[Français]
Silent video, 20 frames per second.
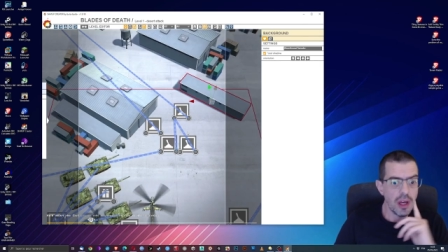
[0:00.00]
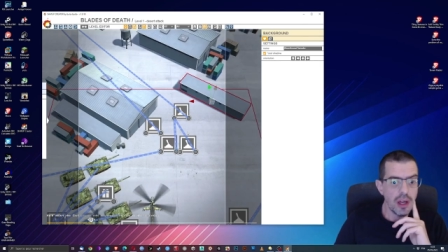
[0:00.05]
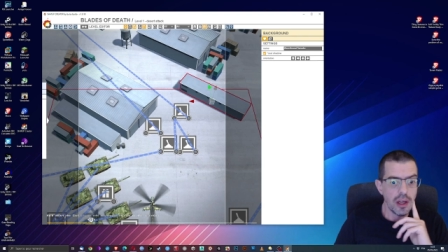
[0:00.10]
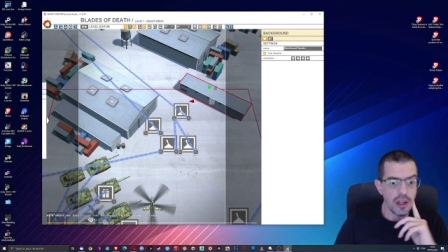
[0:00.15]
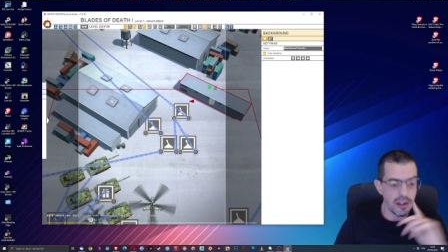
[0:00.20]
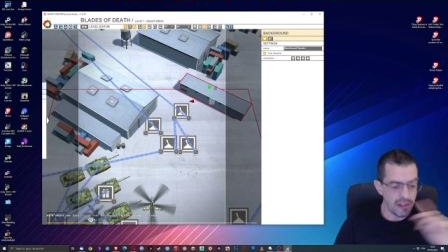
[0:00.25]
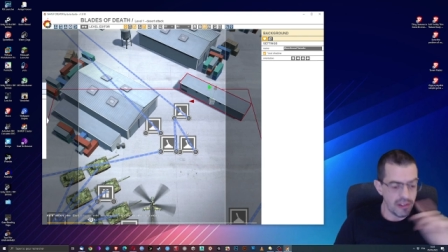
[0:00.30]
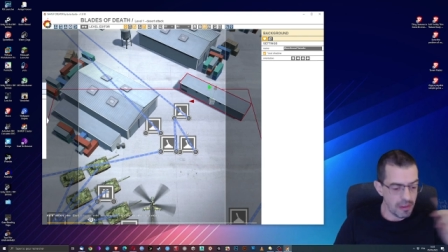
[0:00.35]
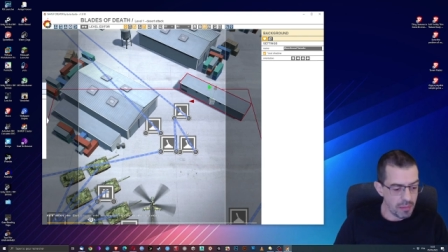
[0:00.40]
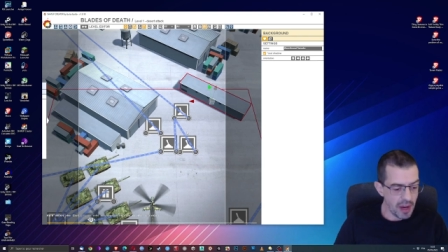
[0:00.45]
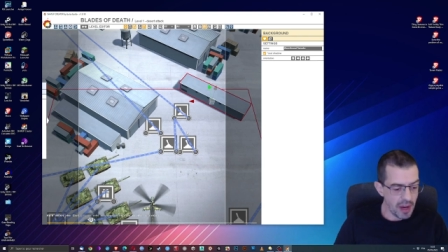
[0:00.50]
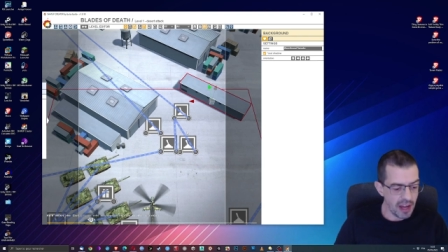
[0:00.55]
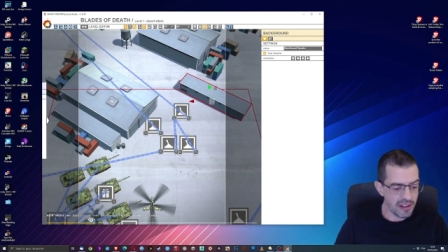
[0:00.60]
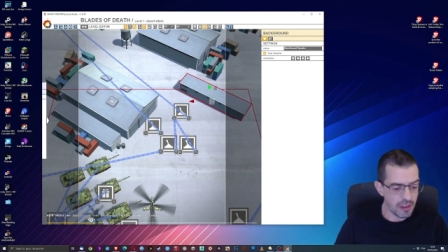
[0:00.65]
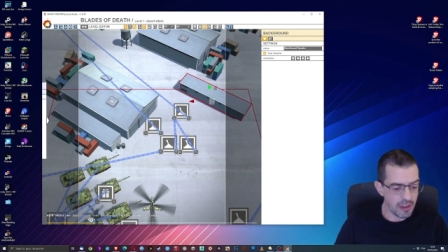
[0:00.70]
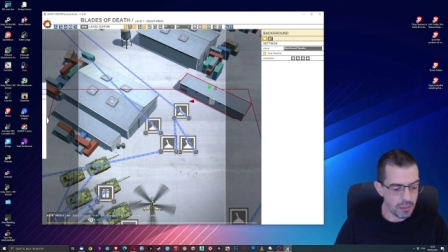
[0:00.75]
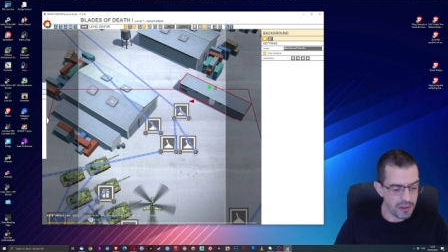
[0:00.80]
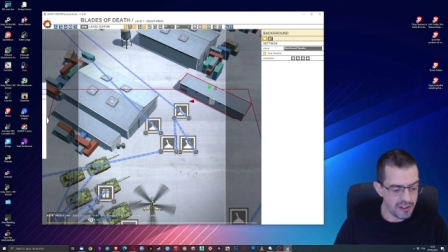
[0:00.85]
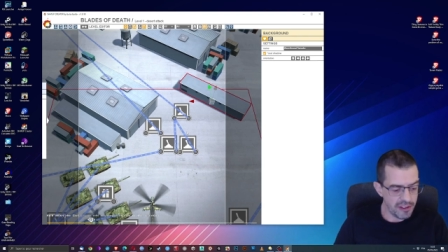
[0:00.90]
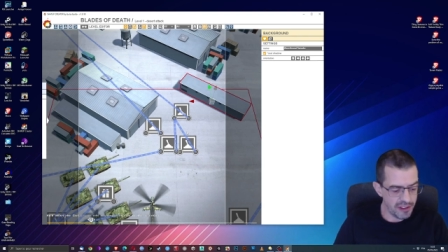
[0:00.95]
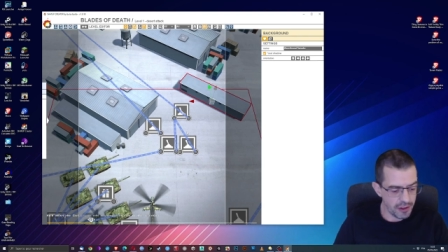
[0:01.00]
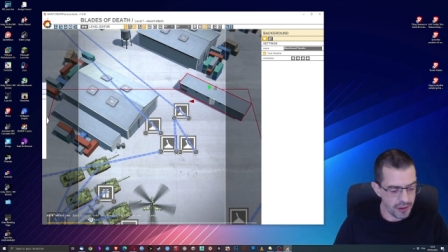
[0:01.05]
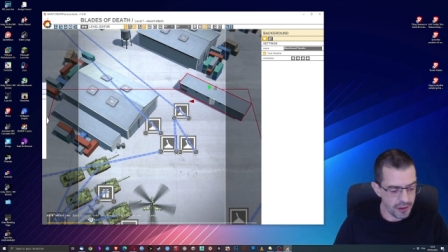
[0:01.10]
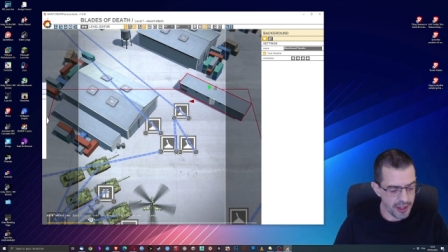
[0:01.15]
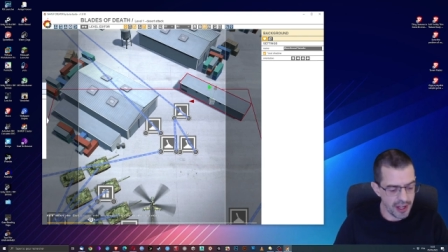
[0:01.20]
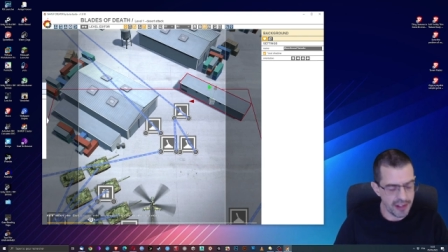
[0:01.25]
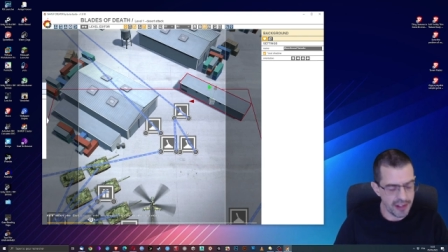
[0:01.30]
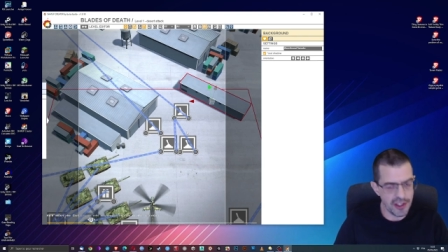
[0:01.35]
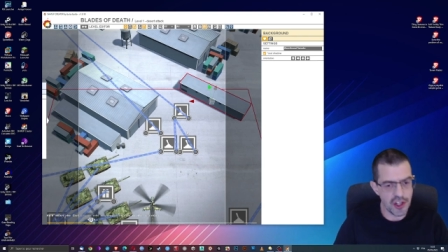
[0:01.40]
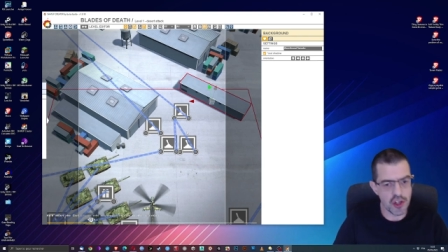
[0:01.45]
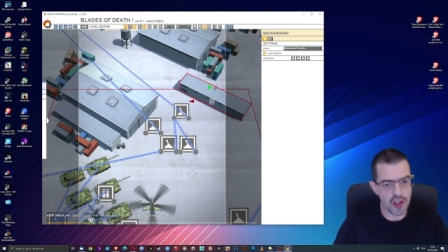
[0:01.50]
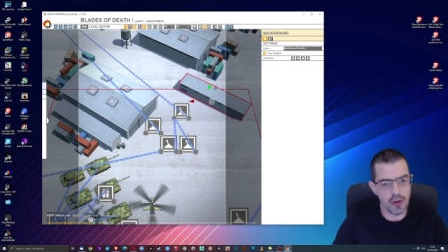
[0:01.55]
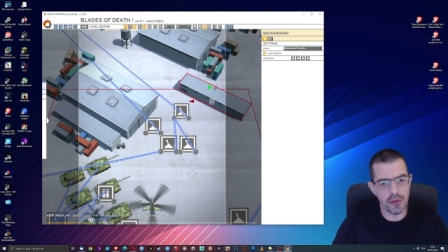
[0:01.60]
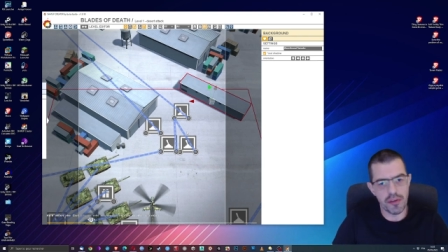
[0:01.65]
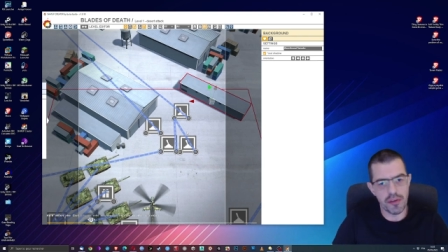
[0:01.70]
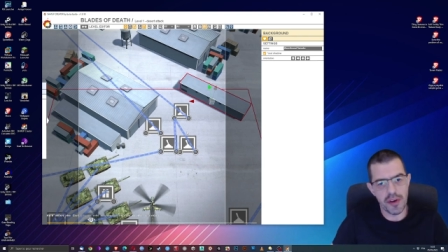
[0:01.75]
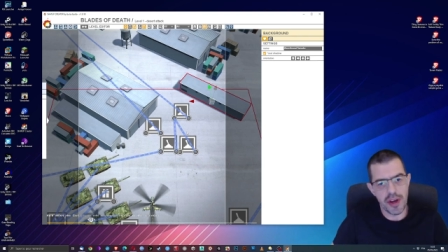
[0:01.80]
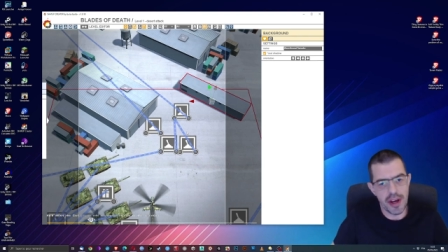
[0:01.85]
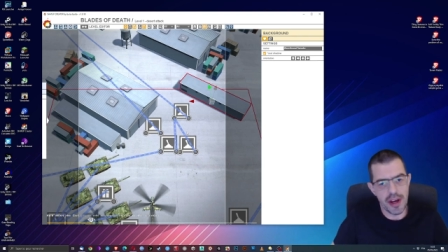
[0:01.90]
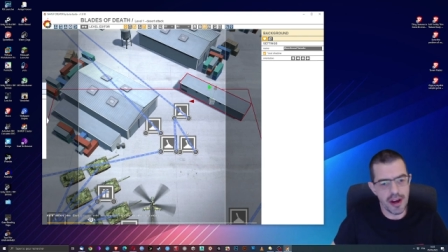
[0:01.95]
Et si par exemple ici, regardez, je
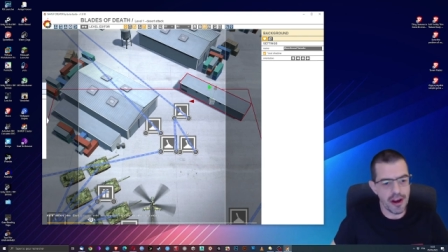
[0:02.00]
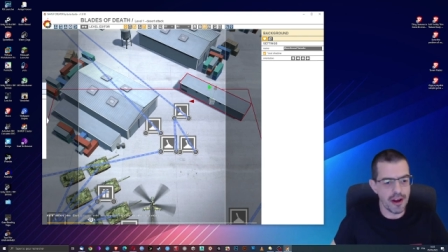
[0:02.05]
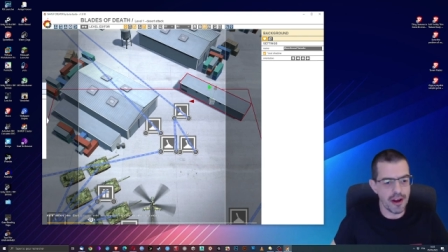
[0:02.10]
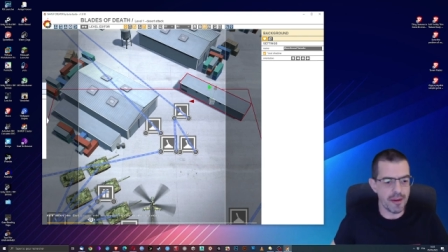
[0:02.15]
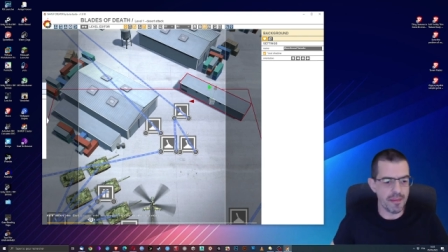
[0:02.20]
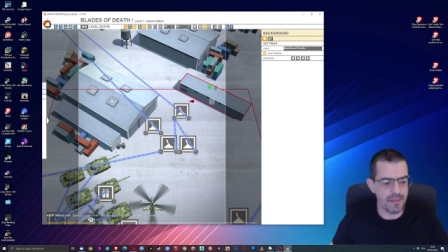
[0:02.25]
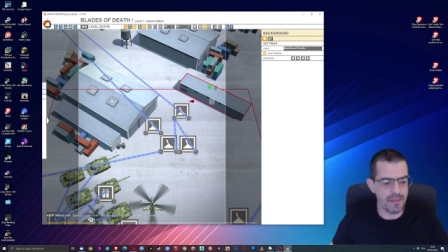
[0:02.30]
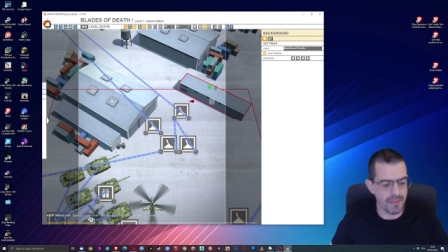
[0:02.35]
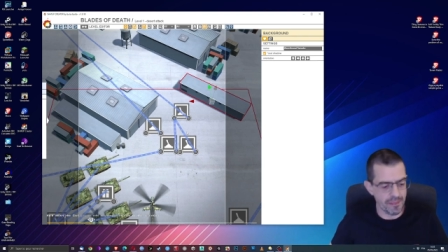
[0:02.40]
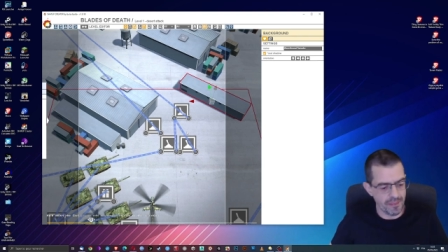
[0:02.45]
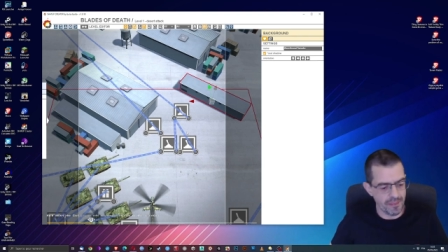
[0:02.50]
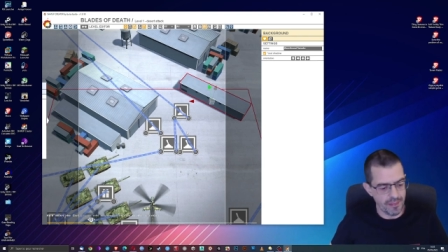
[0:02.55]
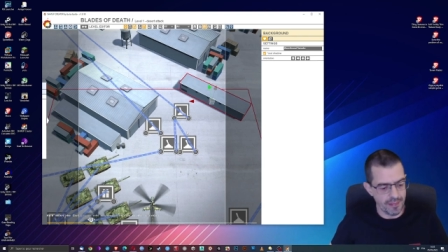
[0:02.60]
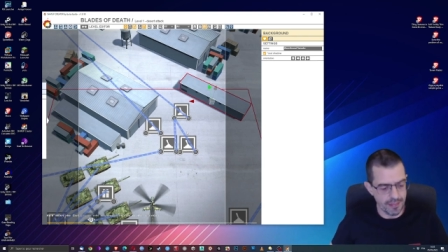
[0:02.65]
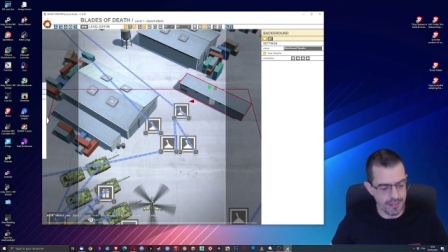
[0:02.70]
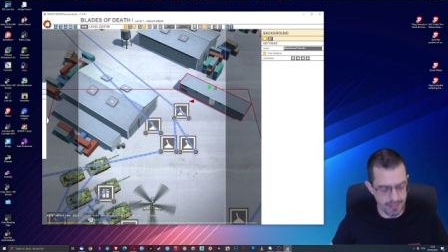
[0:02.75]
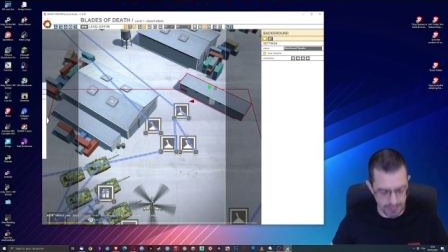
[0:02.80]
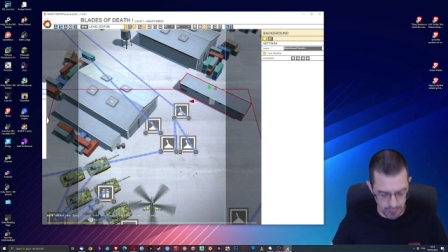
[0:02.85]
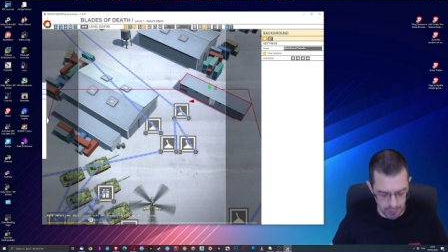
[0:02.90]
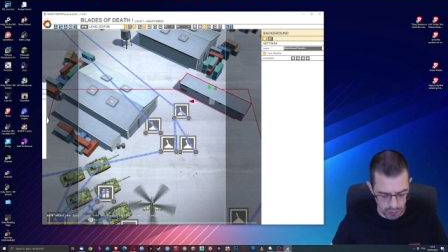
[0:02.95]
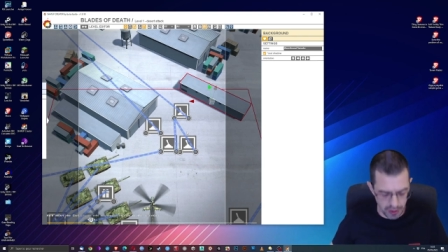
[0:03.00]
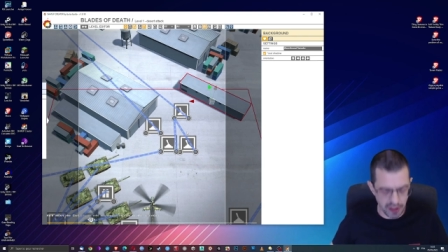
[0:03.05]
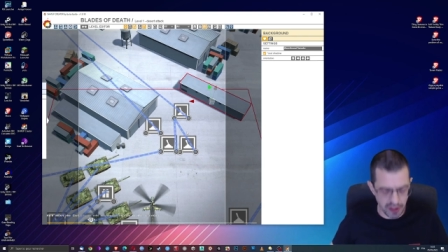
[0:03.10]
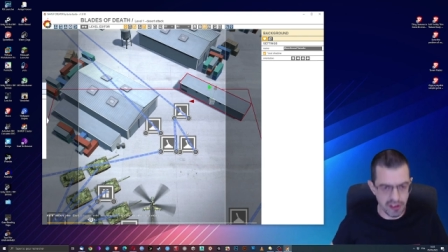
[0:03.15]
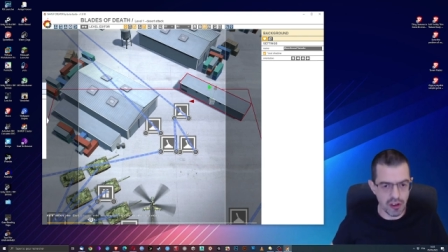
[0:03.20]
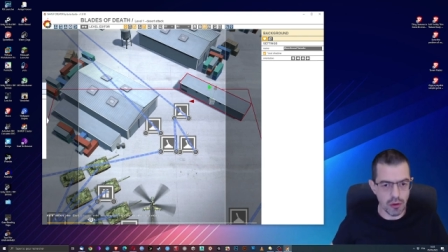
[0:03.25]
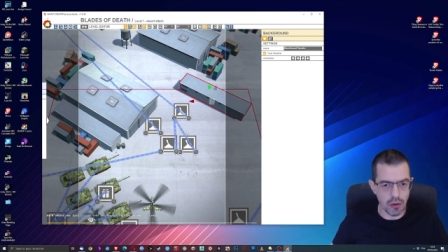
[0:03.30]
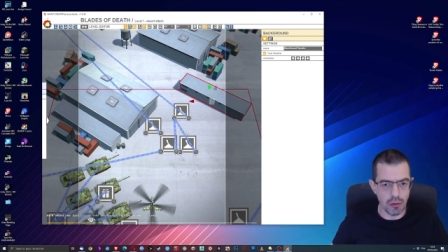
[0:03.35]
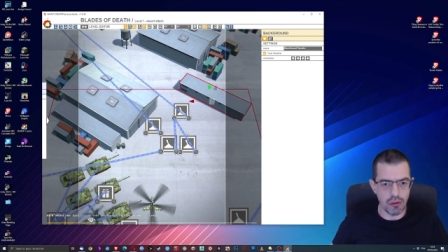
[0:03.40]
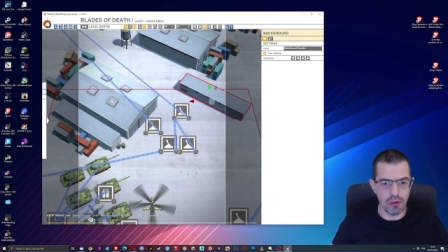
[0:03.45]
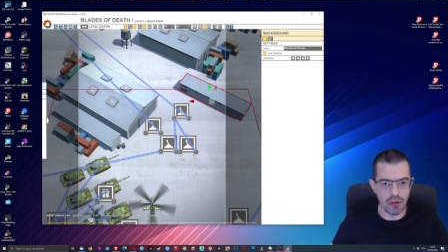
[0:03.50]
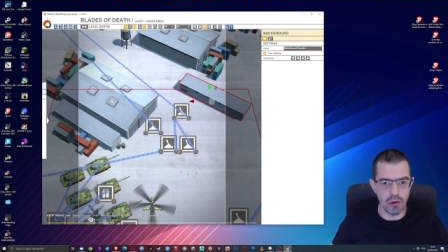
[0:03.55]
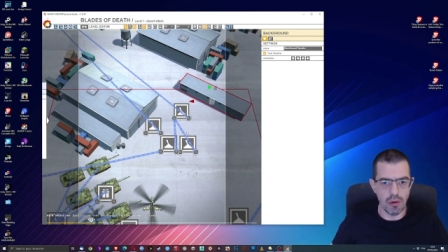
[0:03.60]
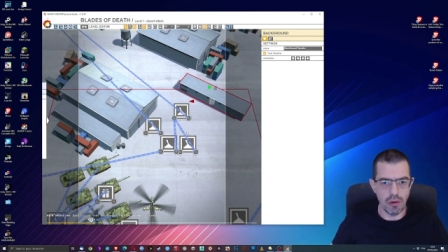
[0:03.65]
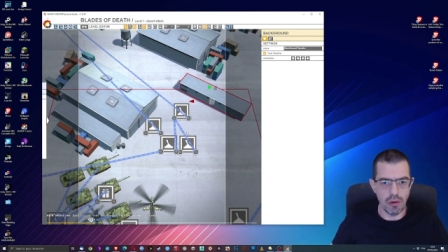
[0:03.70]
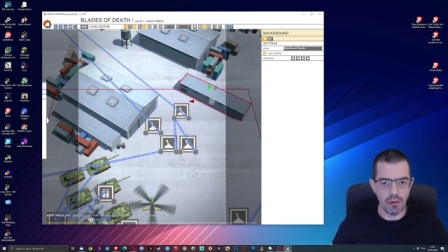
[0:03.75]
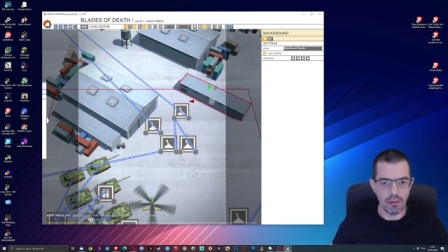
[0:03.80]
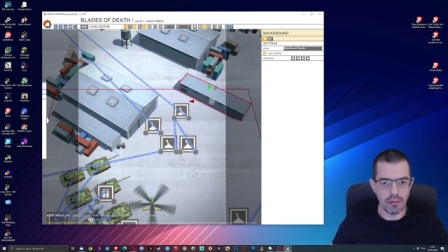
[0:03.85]
fais une exécution.